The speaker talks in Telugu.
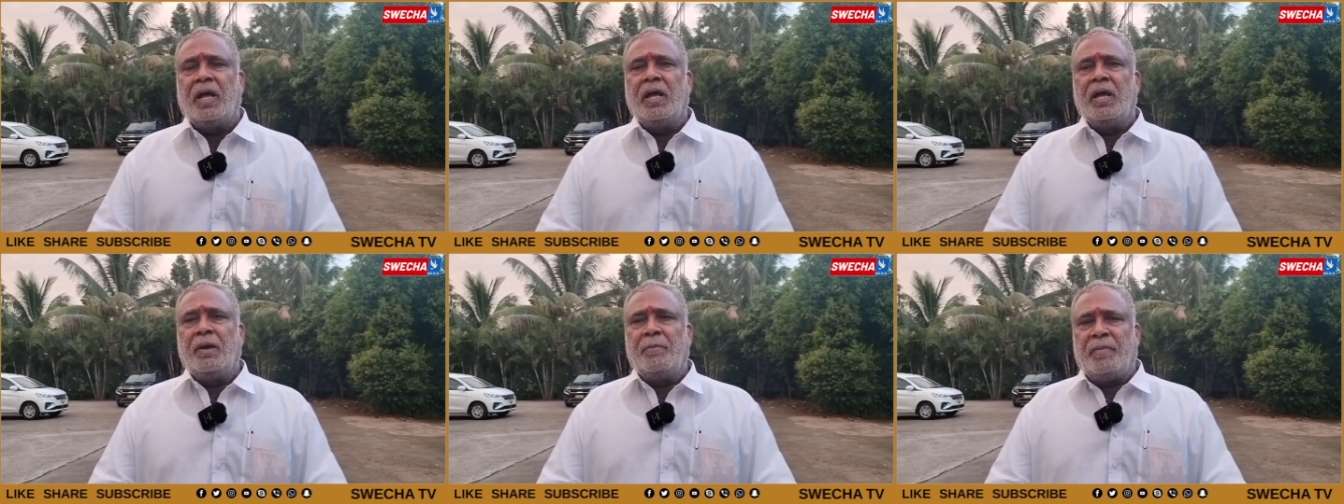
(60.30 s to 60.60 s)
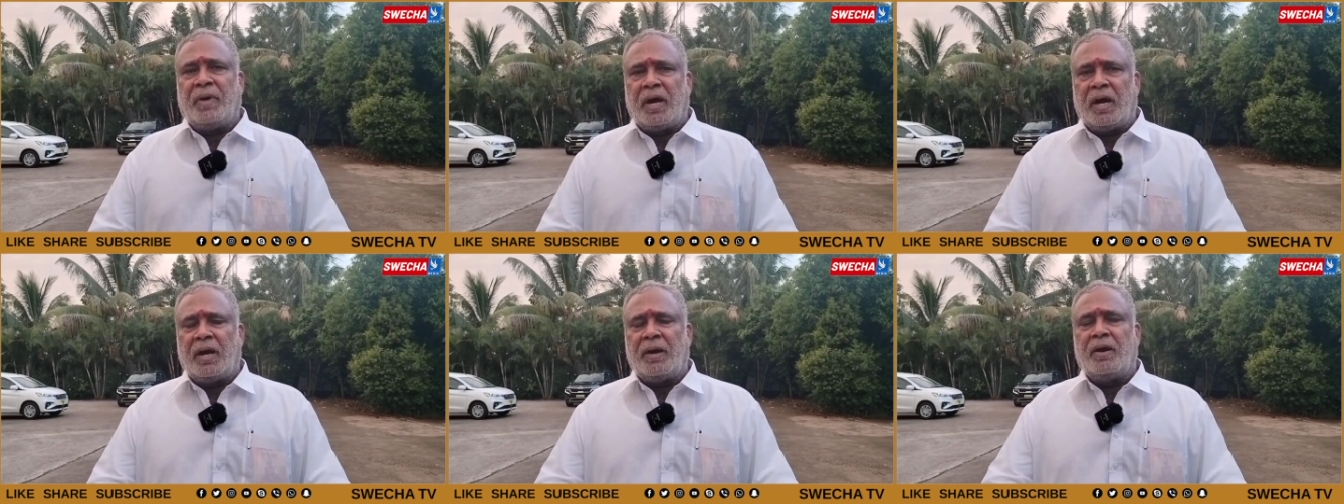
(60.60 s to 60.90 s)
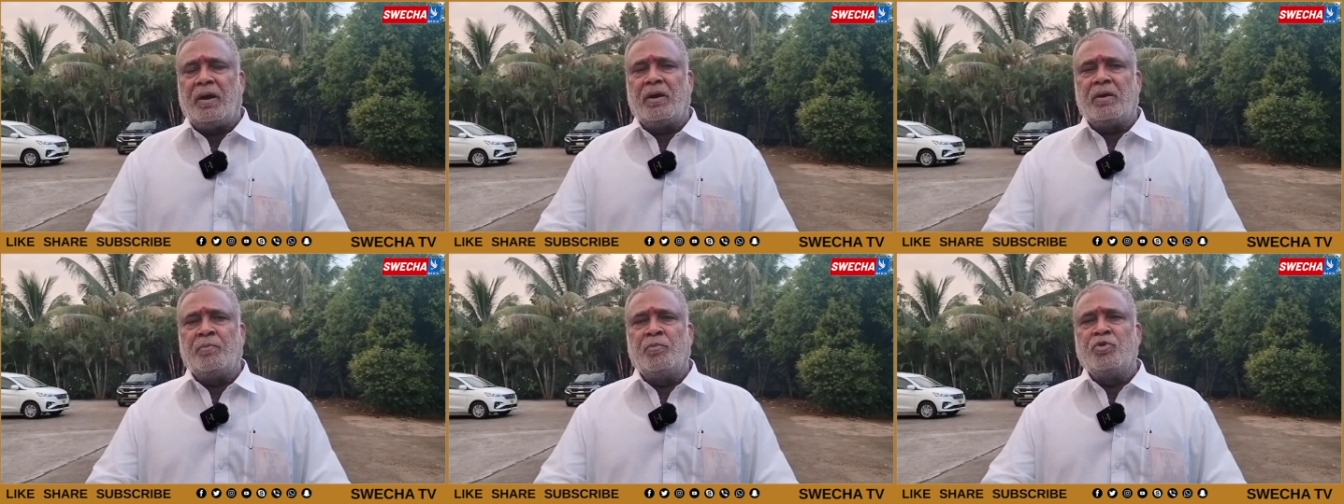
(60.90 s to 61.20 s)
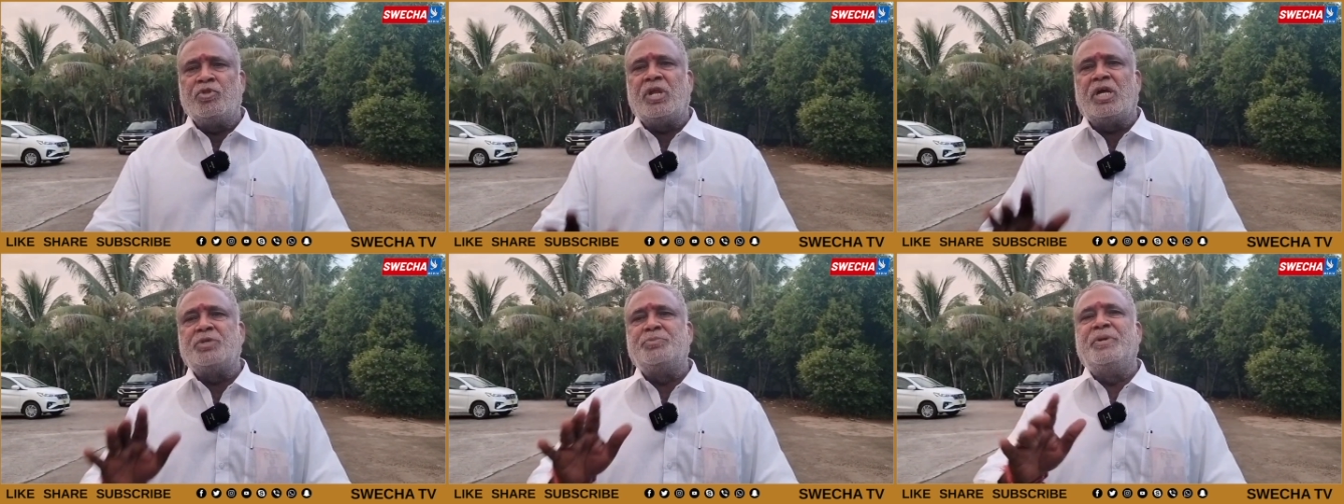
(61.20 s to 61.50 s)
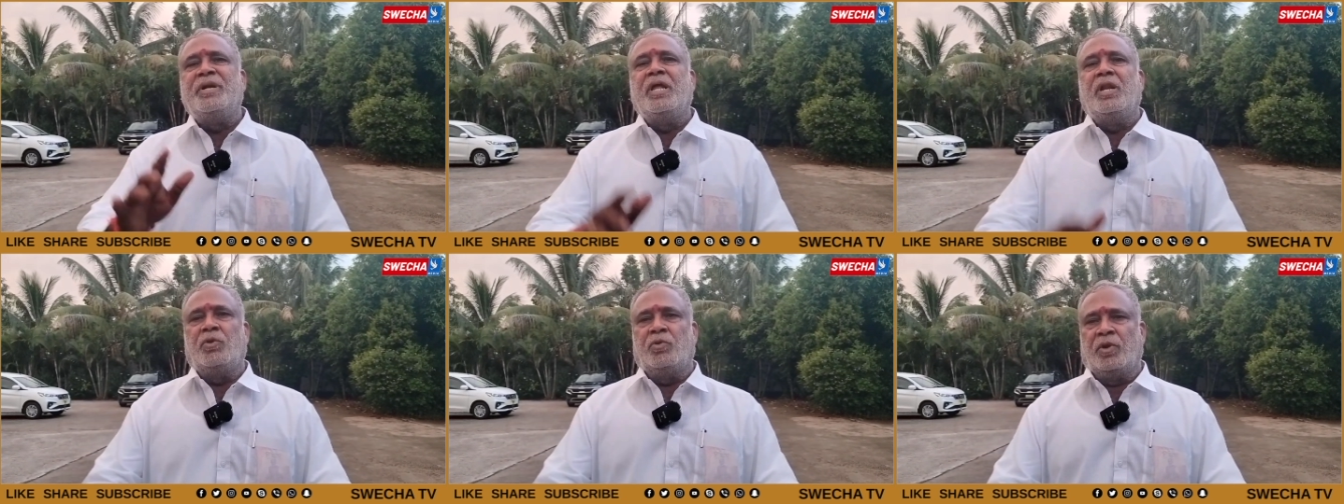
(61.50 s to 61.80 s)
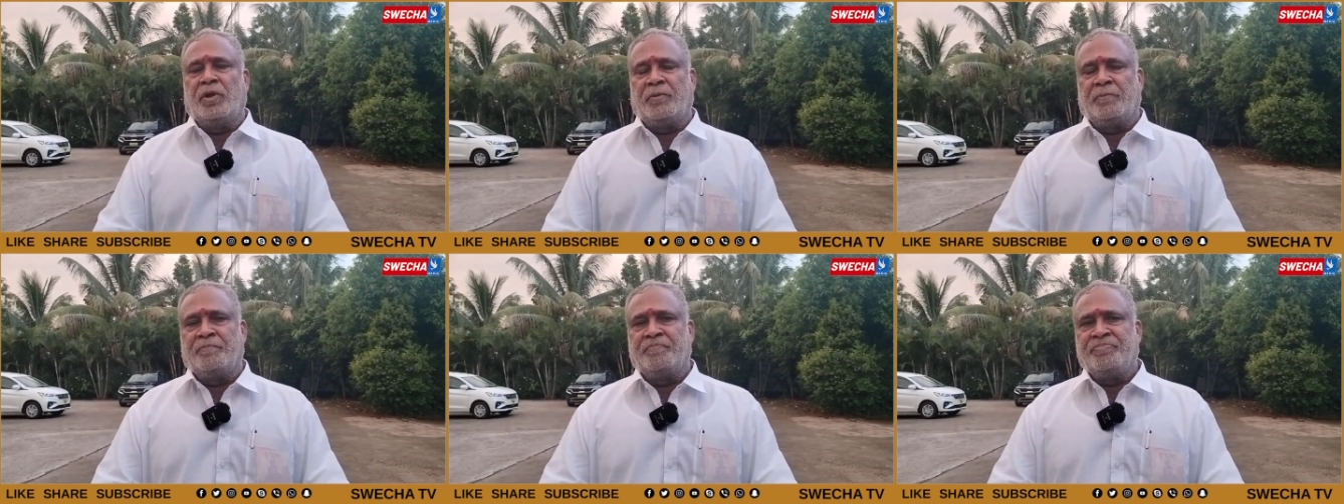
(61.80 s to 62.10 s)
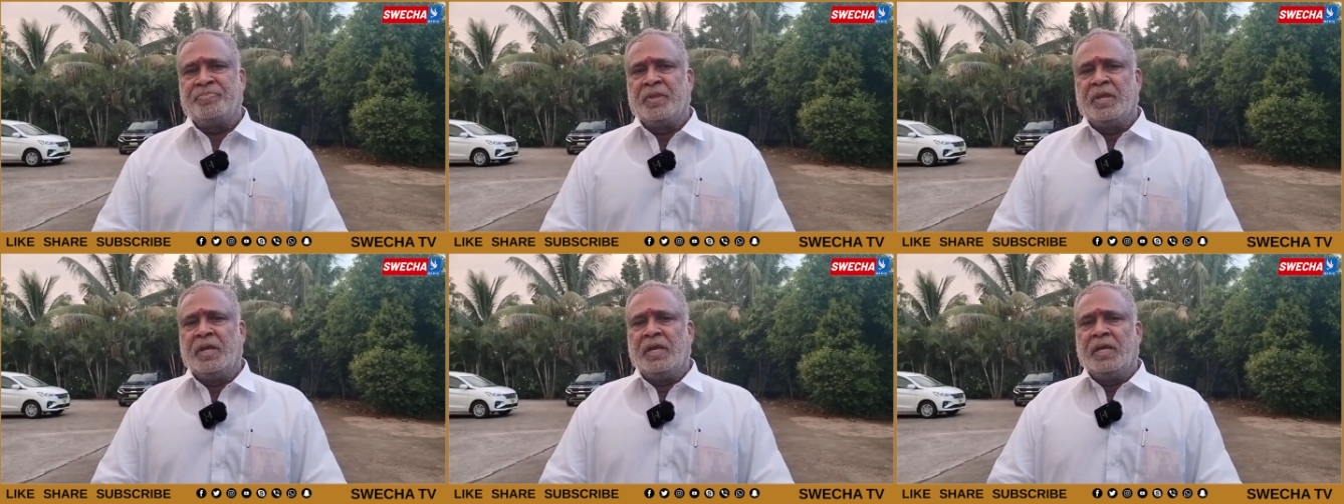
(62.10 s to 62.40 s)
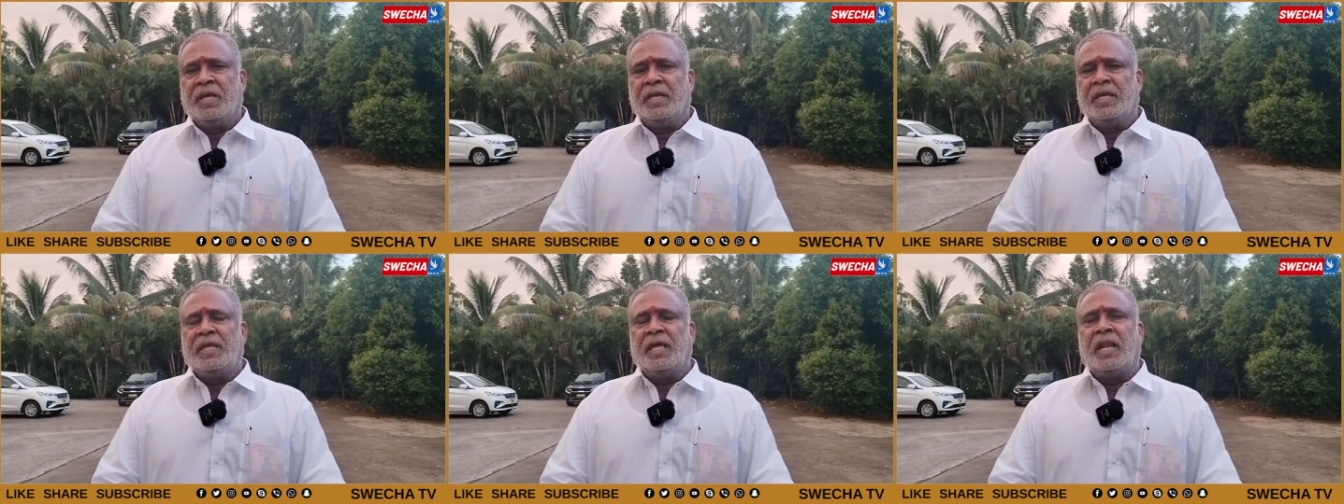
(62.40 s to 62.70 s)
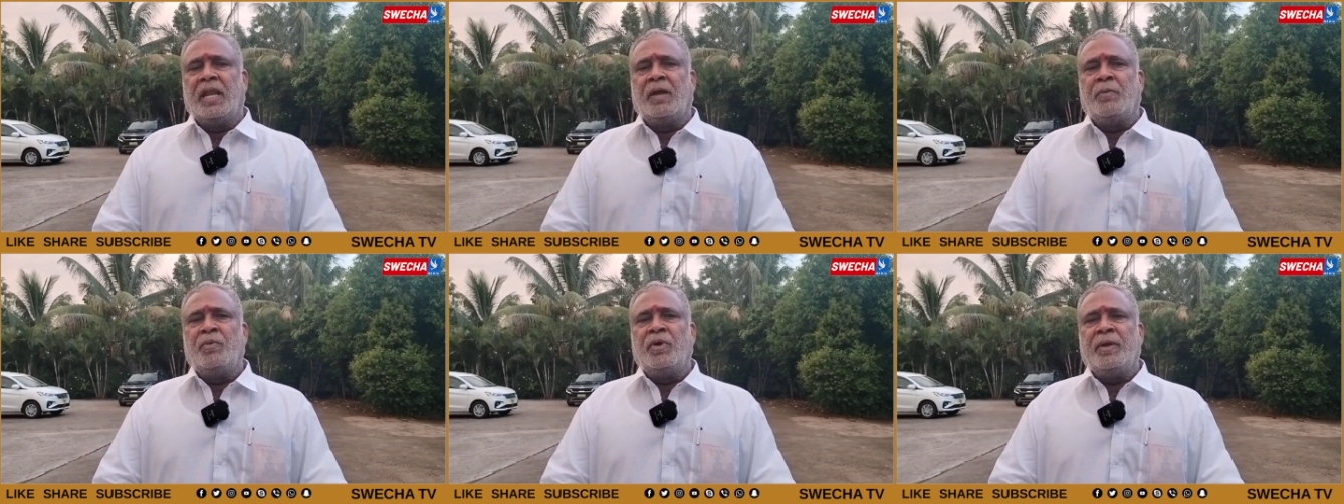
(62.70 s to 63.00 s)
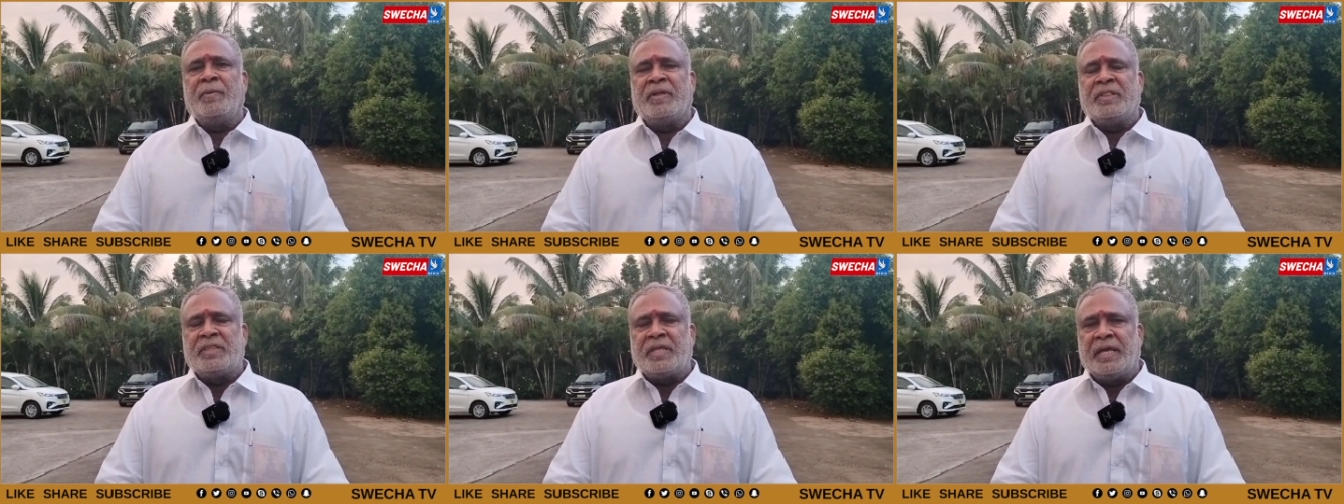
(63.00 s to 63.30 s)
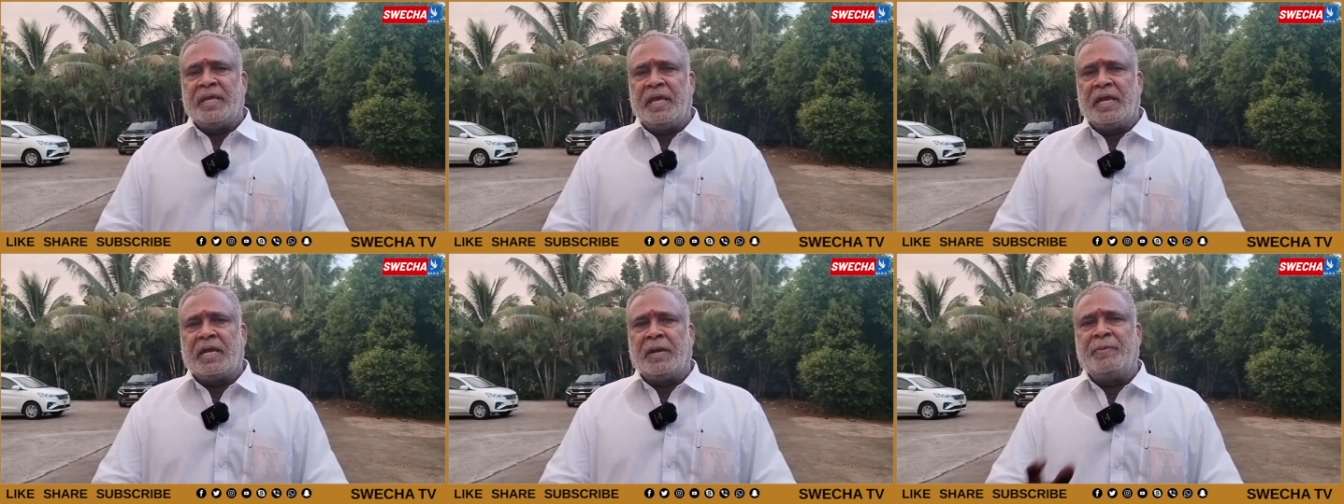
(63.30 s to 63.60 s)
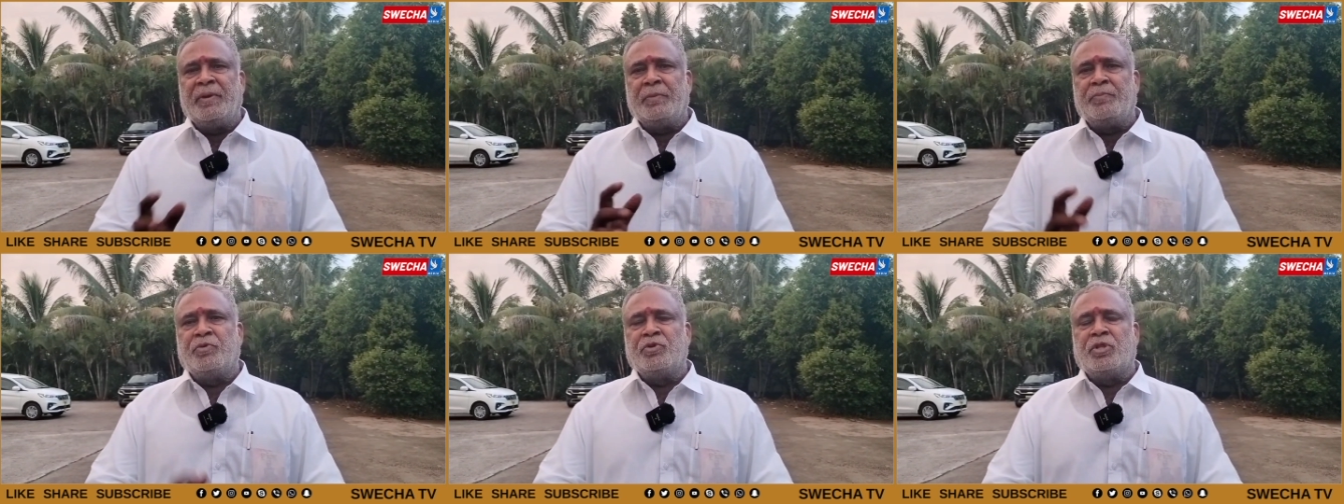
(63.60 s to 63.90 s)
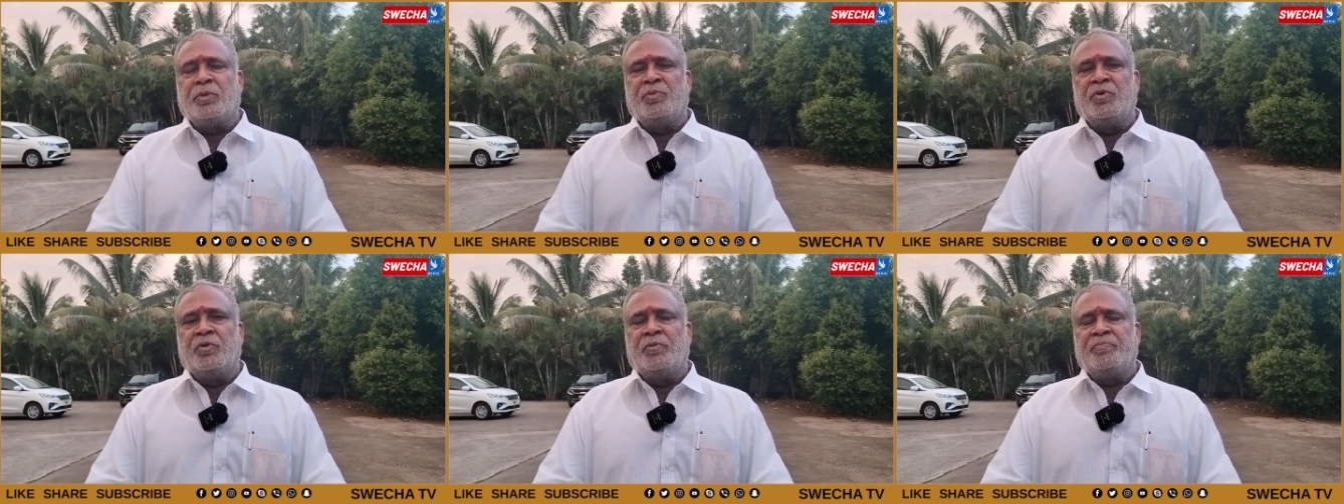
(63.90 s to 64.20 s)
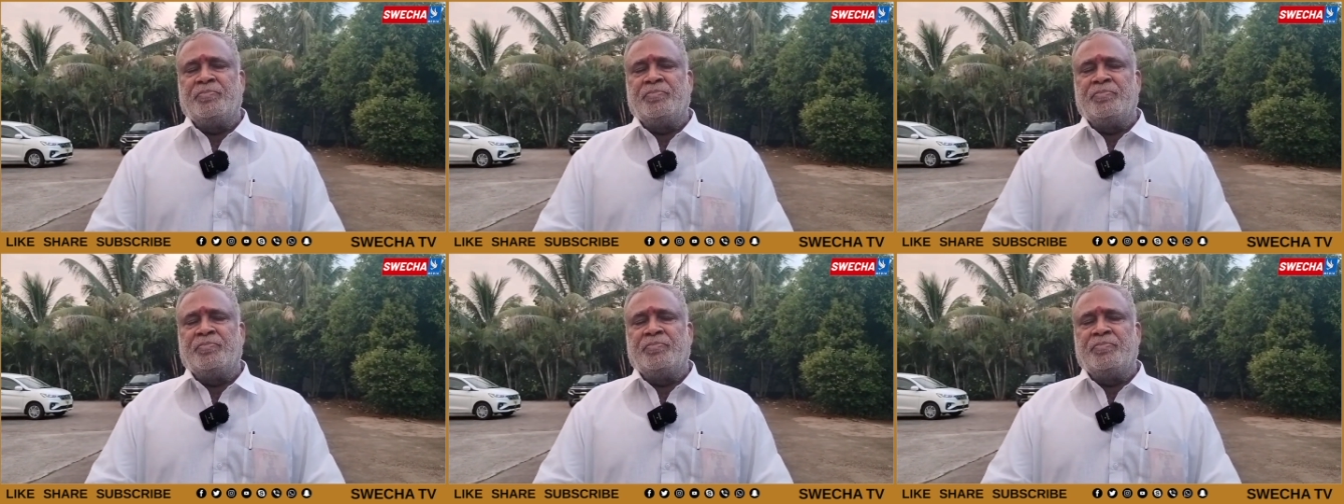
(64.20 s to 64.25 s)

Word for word: మా ముదిరాజు బిడ్డలు ఉన్నారు ఇలా మేమంతా ఏకమైపోతాము